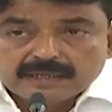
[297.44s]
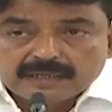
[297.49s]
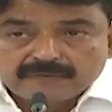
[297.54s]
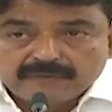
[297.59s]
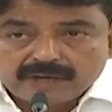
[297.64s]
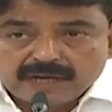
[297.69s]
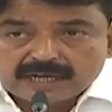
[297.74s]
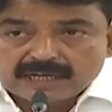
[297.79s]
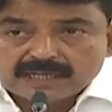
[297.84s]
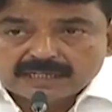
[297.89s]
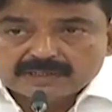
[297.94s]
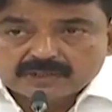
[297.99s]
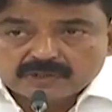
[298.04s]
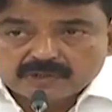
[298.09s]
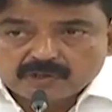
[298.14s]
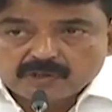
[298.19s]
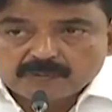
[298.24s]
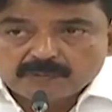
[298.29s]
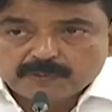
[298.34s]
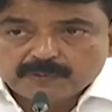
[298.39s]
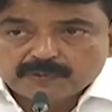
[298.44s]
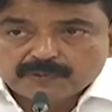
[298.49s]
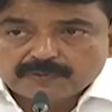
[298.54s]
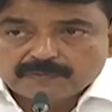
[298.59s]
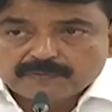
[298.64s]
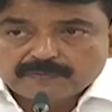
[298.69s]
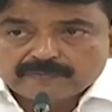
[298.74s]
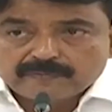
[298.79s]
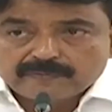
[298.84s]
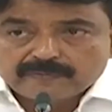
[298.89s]
ఈ వారాంతంలోపు
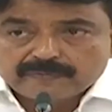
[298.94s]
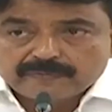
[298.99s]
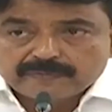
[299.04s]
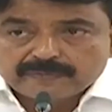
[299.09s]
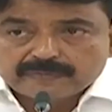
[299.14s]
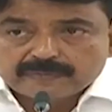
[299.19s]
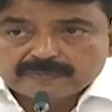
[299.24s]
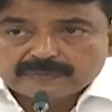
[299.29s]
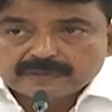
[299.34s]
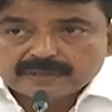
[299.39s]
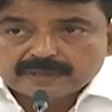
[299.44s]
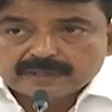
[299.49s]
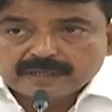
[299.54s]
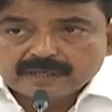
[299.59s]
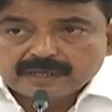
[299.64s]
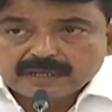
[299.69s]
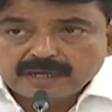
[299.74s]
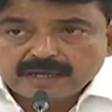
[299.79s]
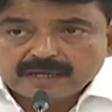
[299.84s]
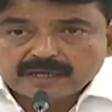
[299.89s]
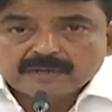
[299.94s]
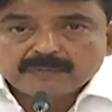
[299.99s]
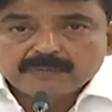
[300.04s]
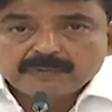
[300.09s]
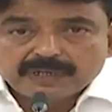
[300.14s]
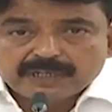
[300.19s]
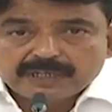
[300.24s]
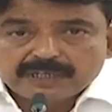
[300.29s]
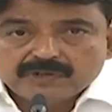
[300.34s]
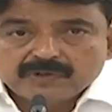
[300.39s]
ఆ
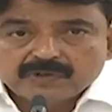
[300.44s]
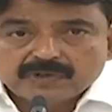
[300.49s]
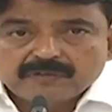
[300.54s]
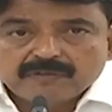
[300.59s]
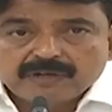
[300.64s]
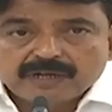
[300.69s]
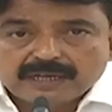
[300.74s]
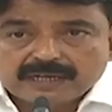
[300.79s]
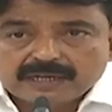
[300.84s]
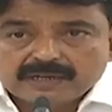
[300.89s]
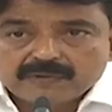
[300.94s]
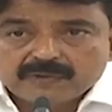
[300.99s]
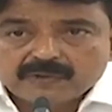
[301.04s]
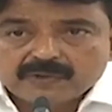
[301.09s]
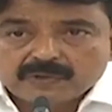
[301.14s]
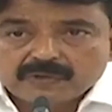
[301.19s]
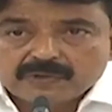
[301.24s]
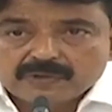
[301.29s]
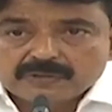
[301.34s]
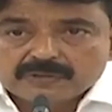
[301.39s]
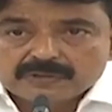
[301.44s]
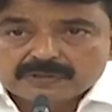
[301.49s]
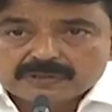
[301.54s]
డబ్బులన్నీ కూడా వారి అకౌంట్లో